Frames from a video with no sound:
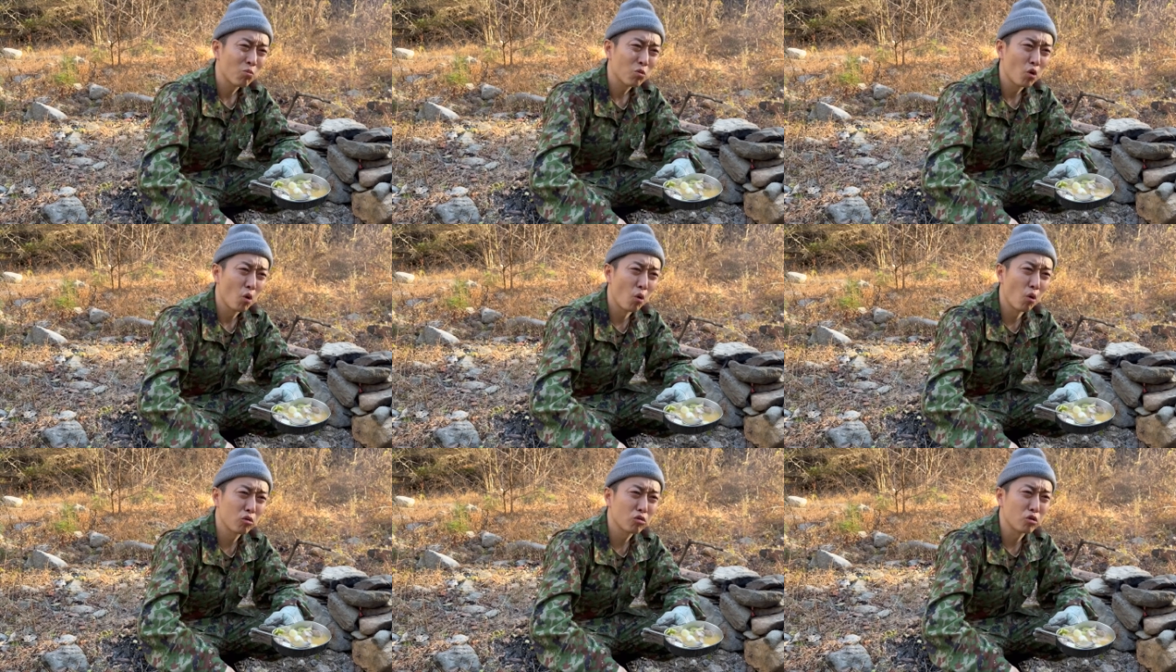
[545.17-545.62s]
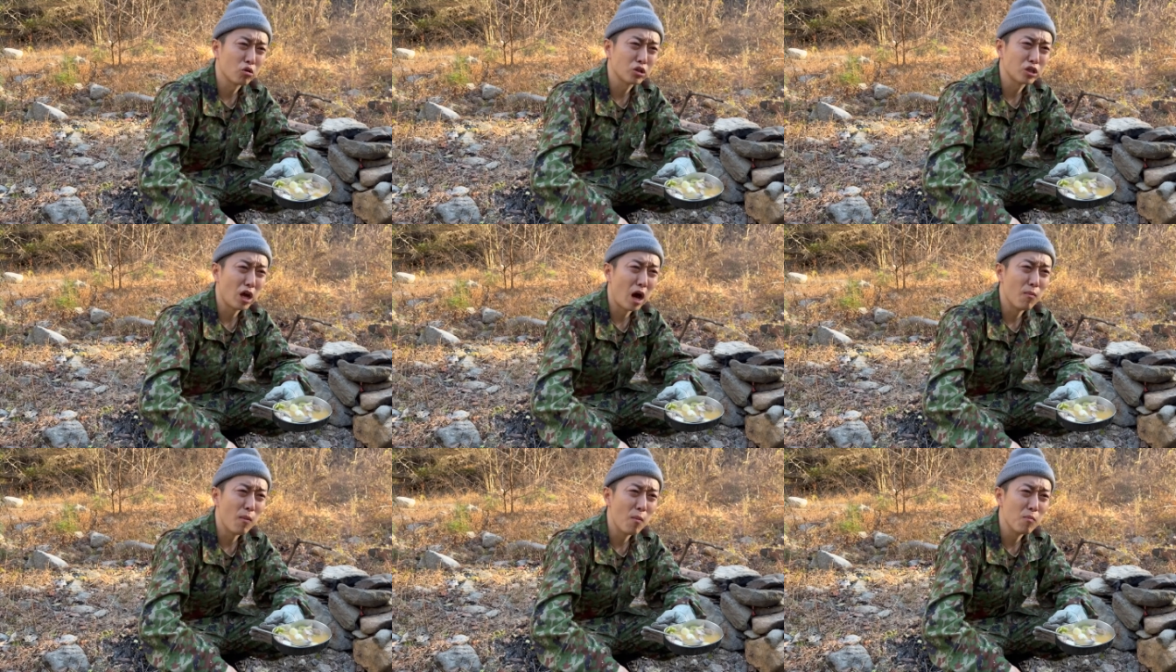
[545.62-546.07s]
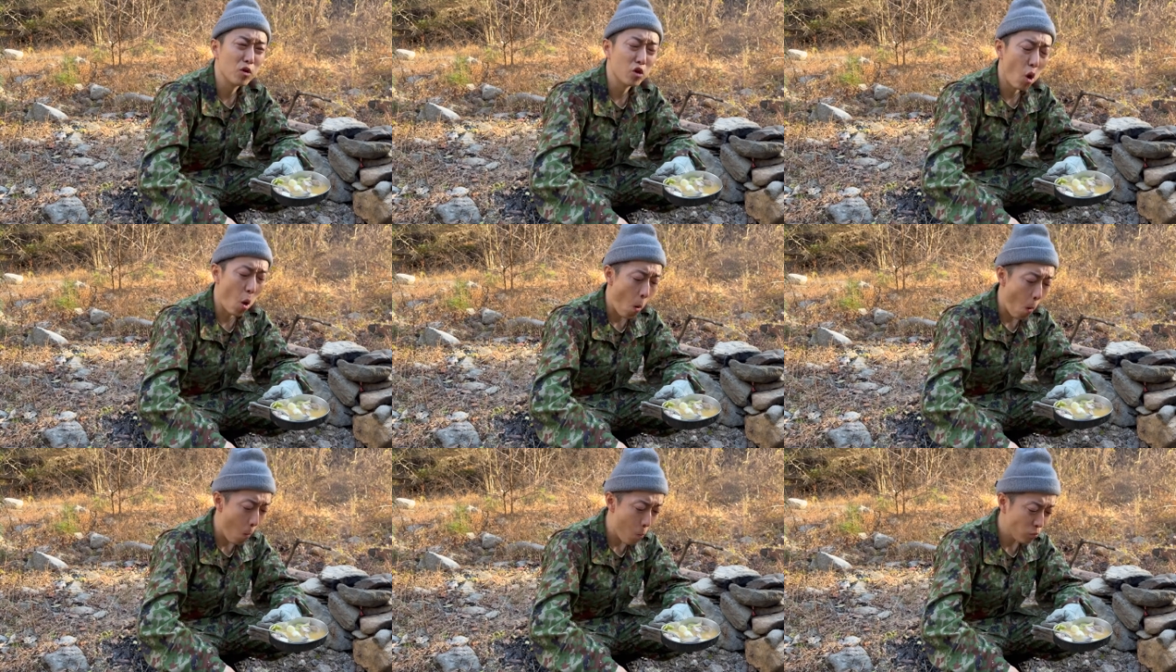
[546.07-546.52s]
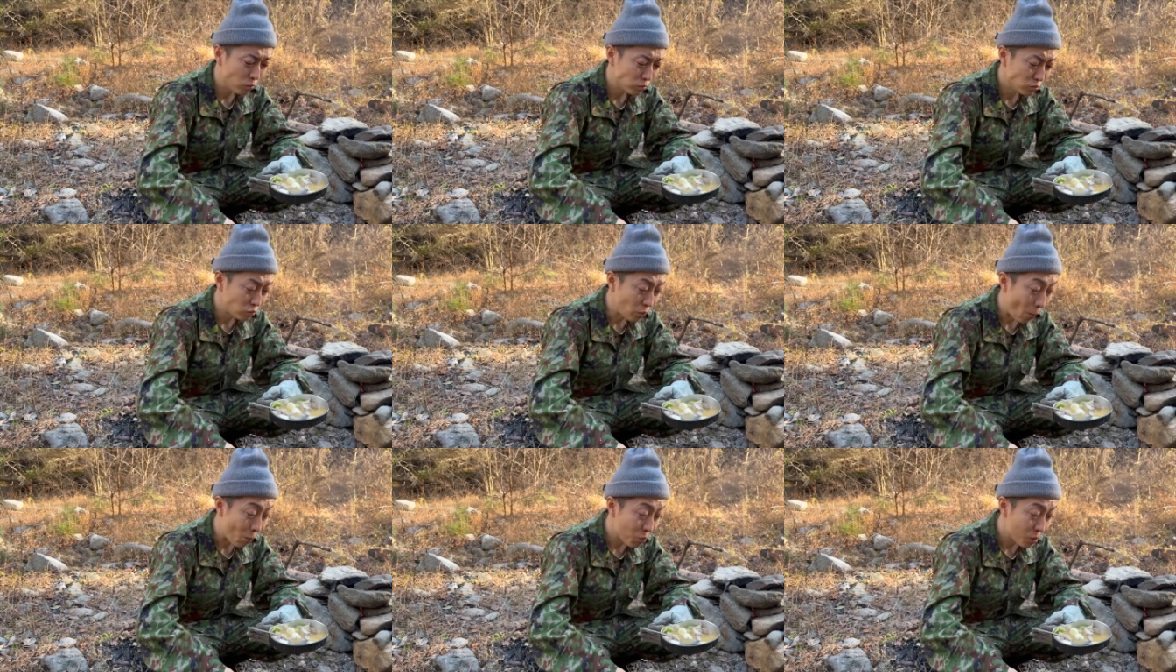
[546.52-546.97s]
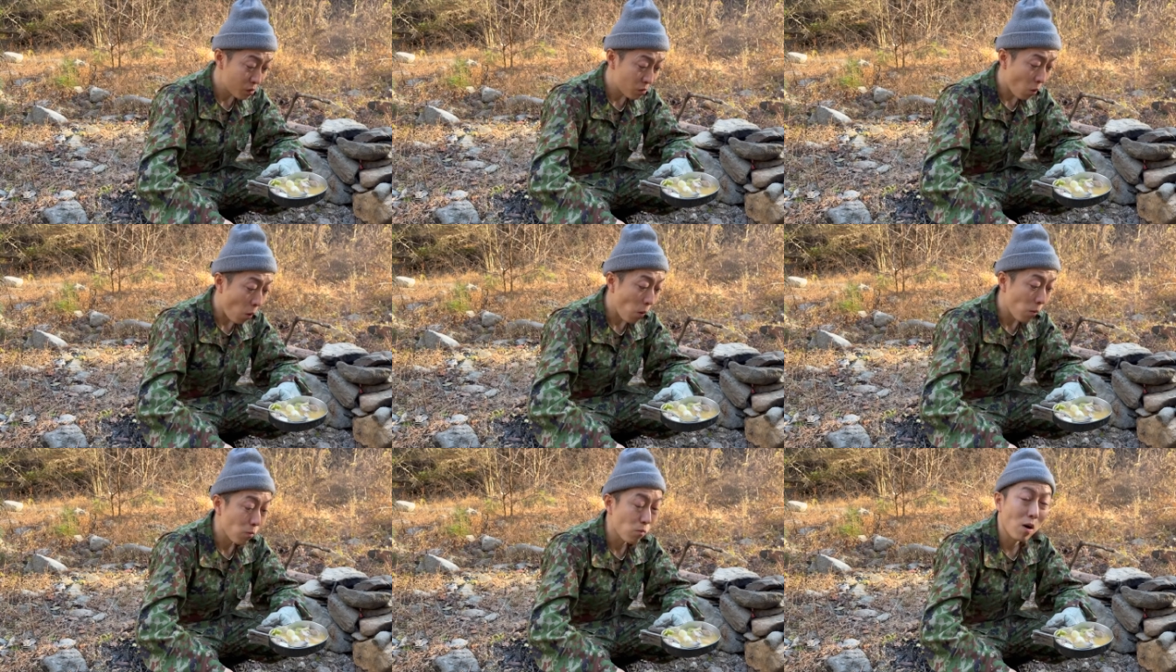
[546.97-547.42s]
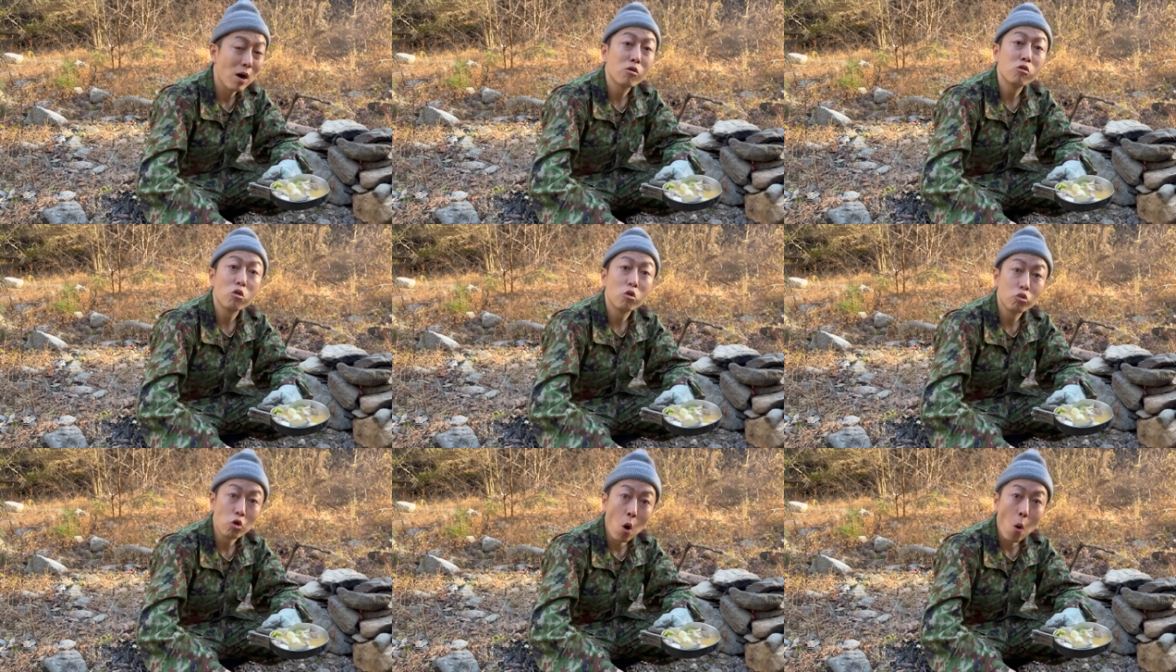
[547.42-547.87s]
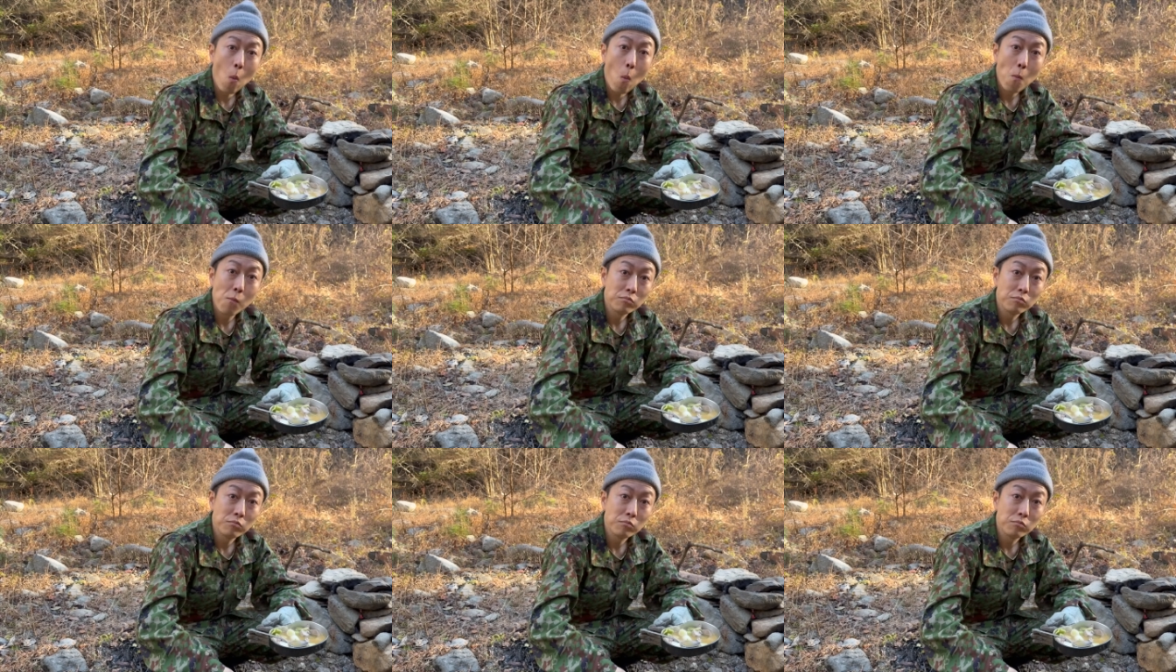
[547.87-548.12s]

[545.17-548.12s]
とろっとした甘みと、マグロの